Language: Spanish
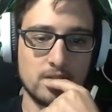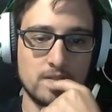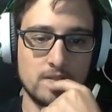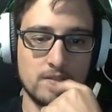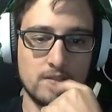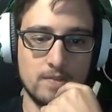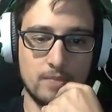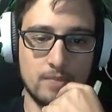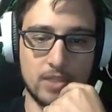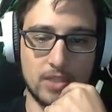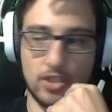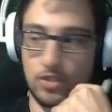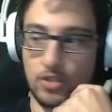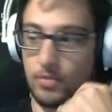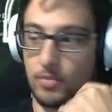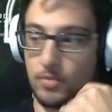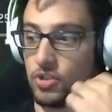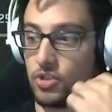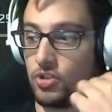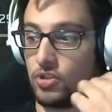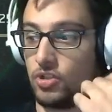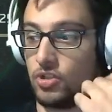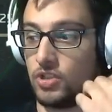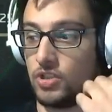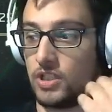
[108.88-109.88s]
Pero como
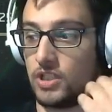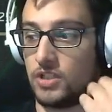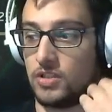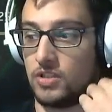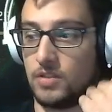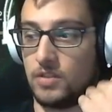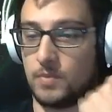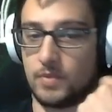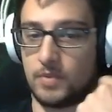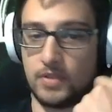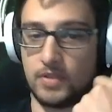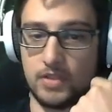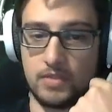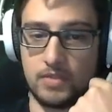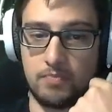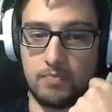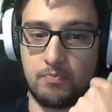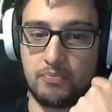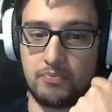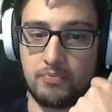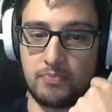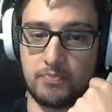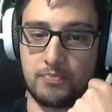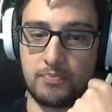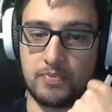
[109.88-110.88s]
eso no lo tengo, pues
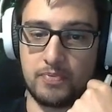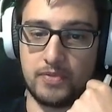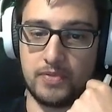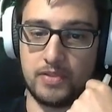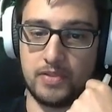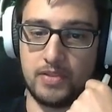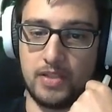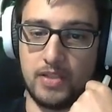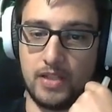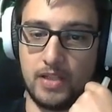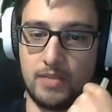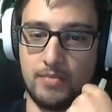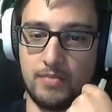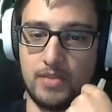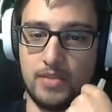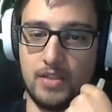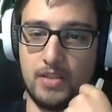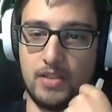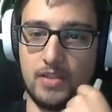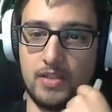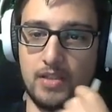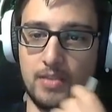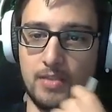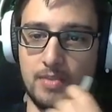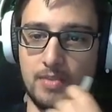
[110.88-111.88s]
pues a
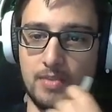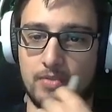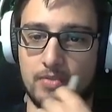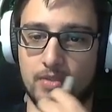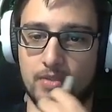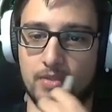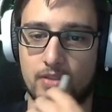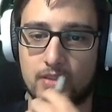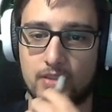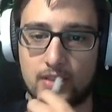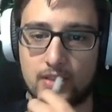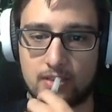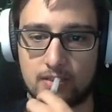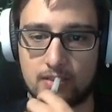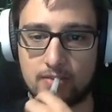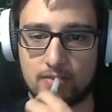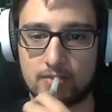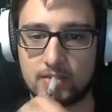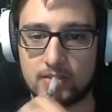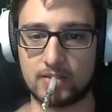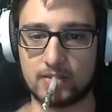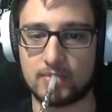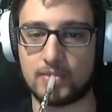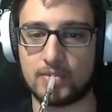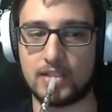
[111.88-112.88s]
mí que me cuentan,
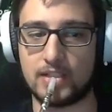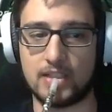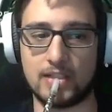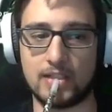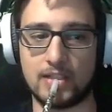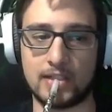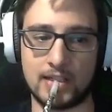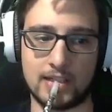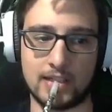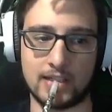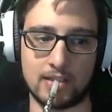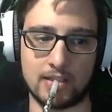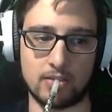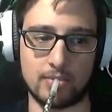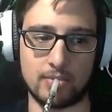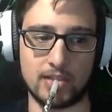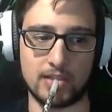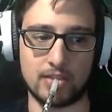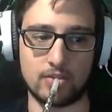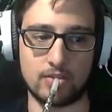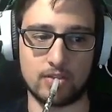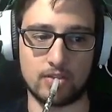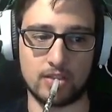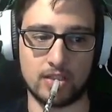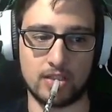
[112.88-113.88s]
¿sabes? Vale, ahora el
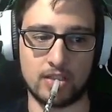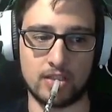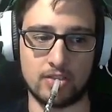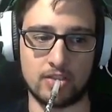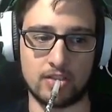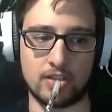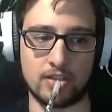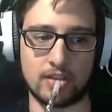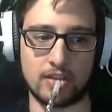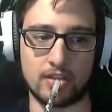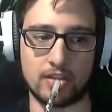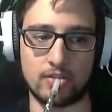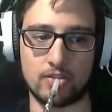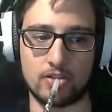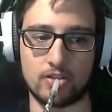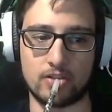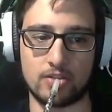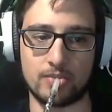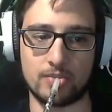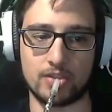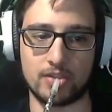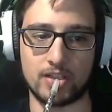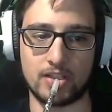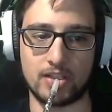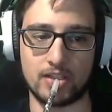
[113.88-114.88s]
aglomerador. El ionizador,
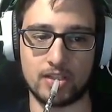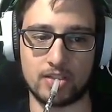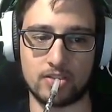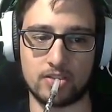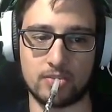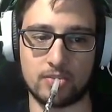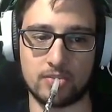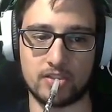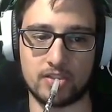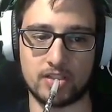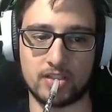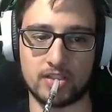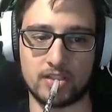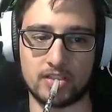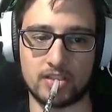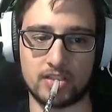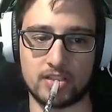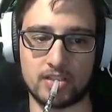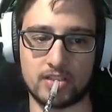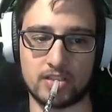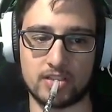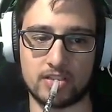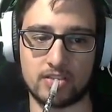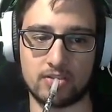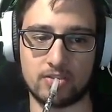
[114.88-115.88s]
como dije, es como tener
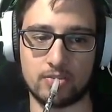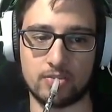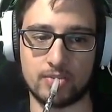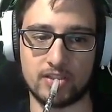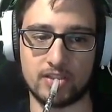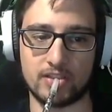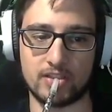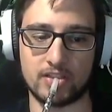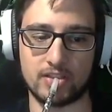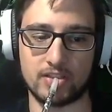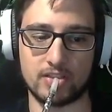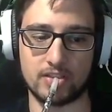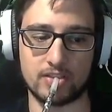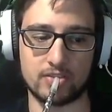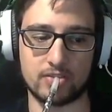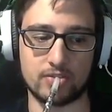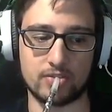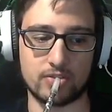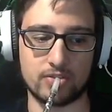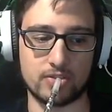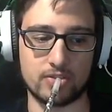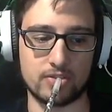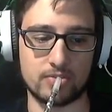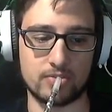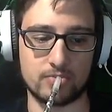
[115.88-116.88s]
tres disolventes de
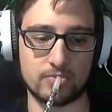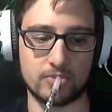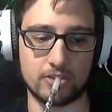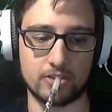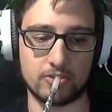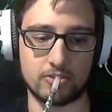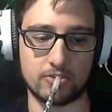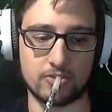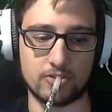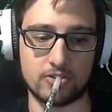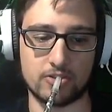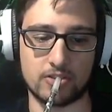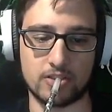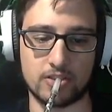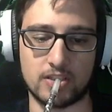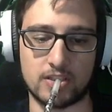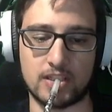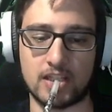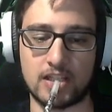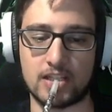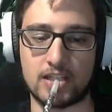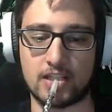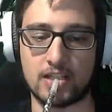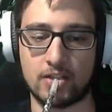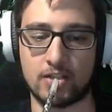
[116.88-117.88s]
estos puestos. Y
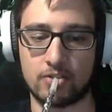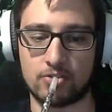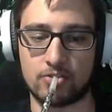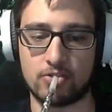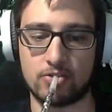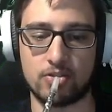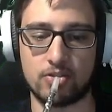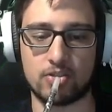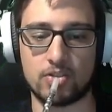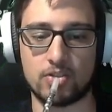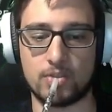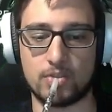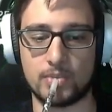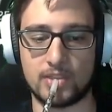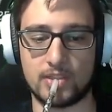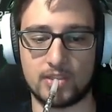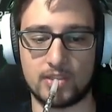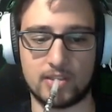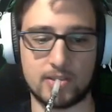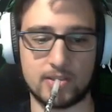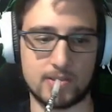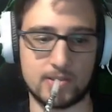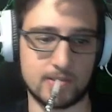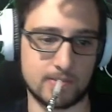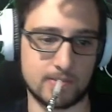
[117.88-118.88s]
ya sé que no son disolventes.